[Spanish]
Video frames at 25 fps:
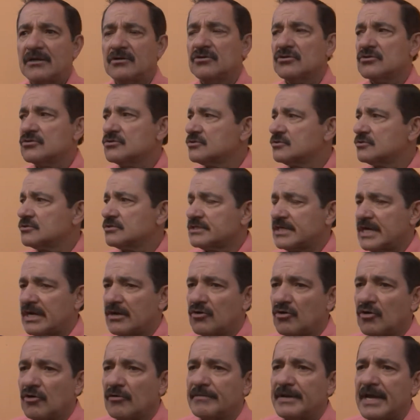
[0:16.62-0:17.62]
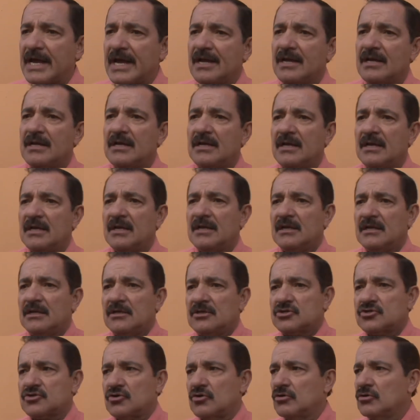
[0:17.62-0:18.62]
Rómulo Campuzano.
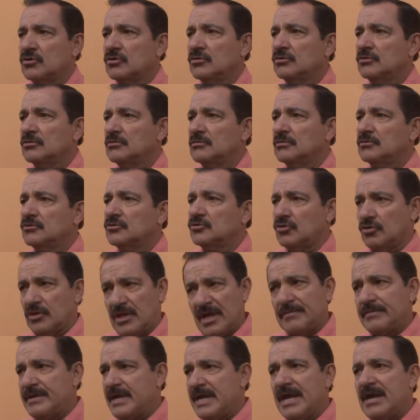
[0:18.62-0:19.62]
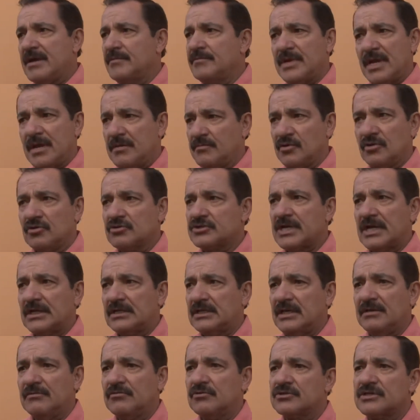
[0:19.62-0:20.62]
Son todavía miembros
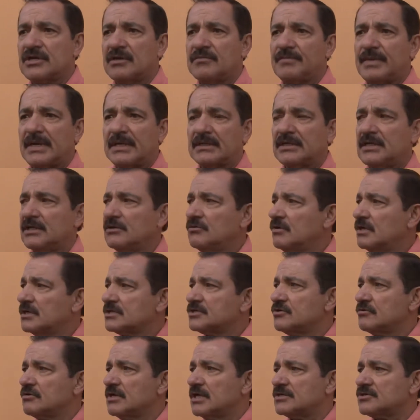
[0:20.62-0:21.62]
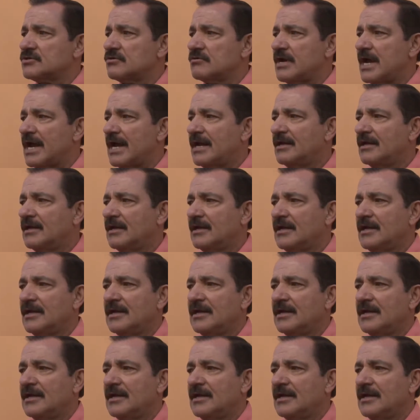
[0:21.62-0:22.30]
activos del Partido Acción Nacional.